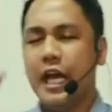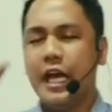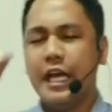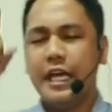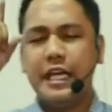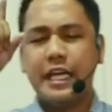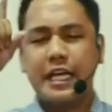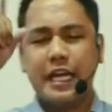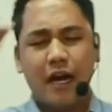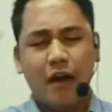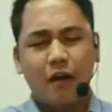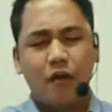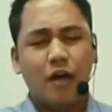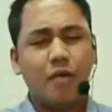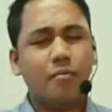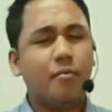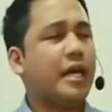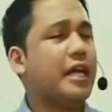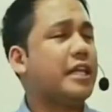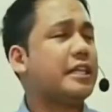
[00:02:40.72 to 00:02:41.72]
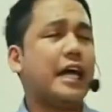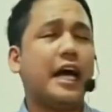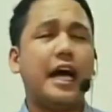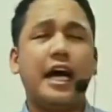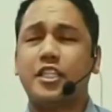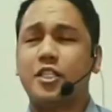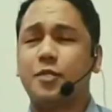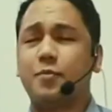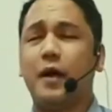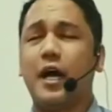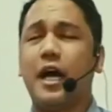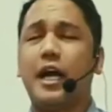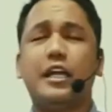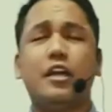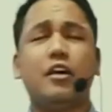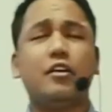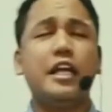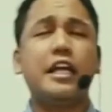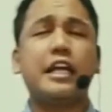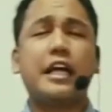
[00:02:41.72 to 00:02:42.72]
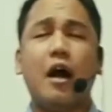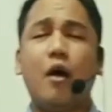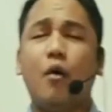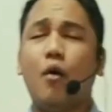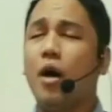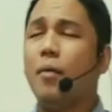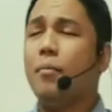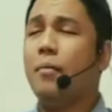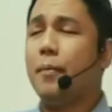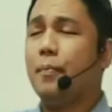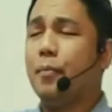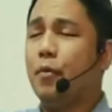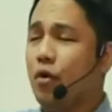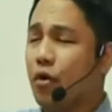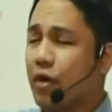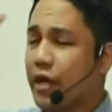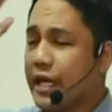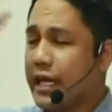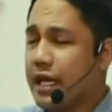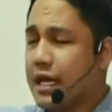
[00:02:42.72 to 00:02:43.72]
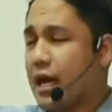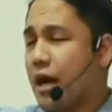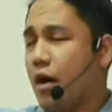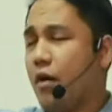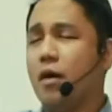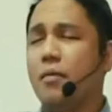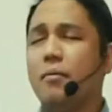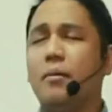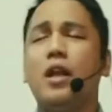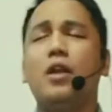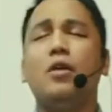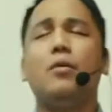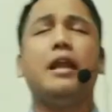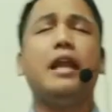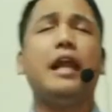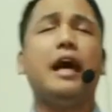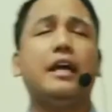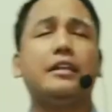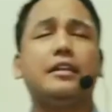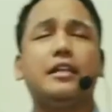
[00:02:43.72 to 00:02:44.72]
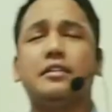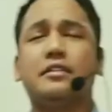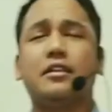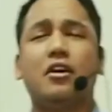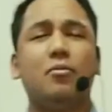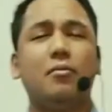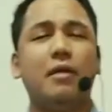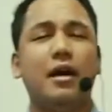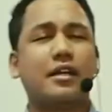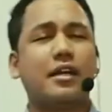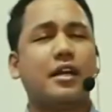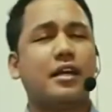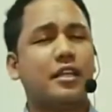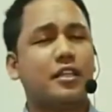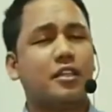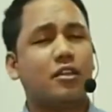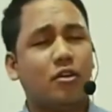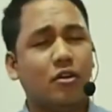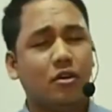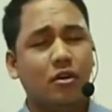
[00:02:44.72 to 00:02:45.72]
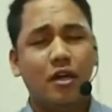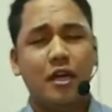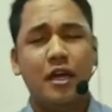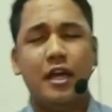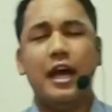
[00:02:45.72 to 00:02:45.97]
Ikaw ang maitaas, Panginoon. Ikaw ang mapuri, ikaw ang maluwalhati sa umagang ito.